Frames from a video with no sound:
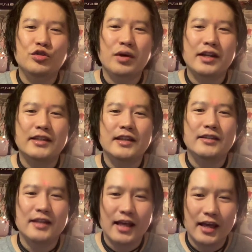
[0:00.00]
言われてい
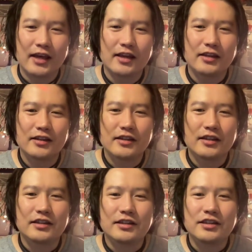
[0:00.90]
て
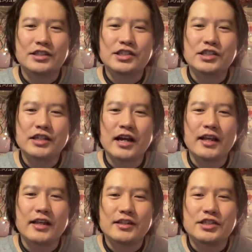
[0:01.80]
や
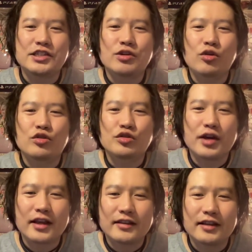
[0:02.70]
れ1億
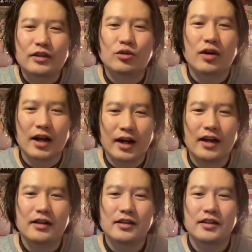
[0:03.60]
円だと
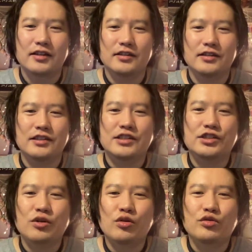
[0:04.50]
か
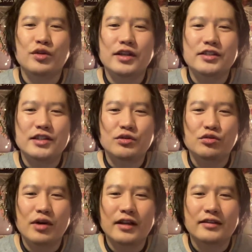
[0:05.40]
1億円じゃ
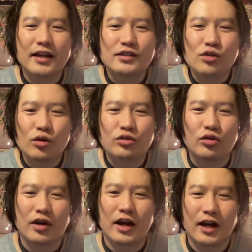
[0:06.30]
不安だぞ
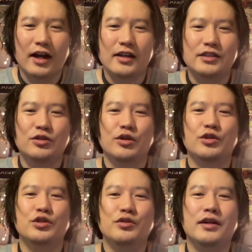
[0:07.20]
とかいろい
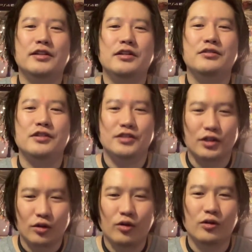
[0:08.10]
ろ言われてるんです
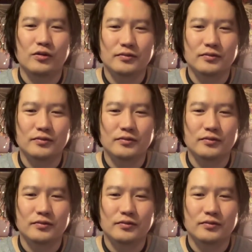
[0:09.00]
けど